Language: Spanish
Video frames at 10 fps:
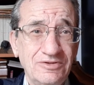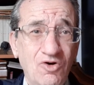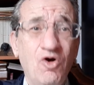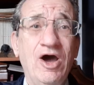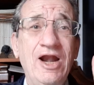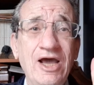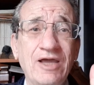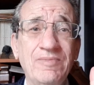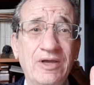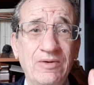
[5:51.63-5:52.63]
Ojalá
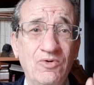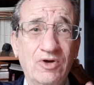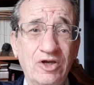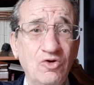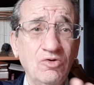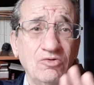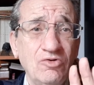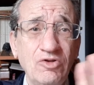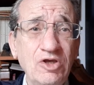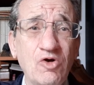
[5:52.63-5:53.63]
que me equivoque. No,
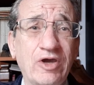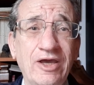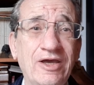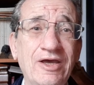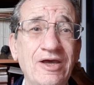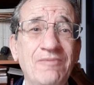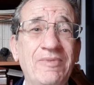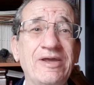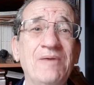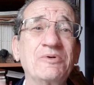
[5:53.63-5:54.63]
no digo que,
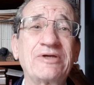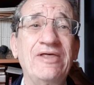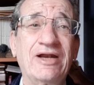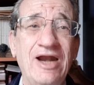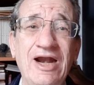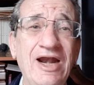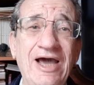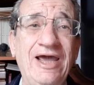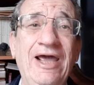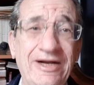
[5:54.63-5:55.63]
vayamos a declarar
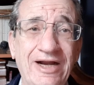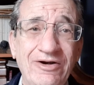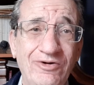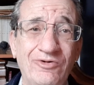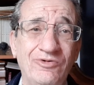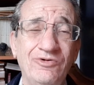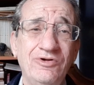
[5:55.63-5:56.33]
la guerra, no.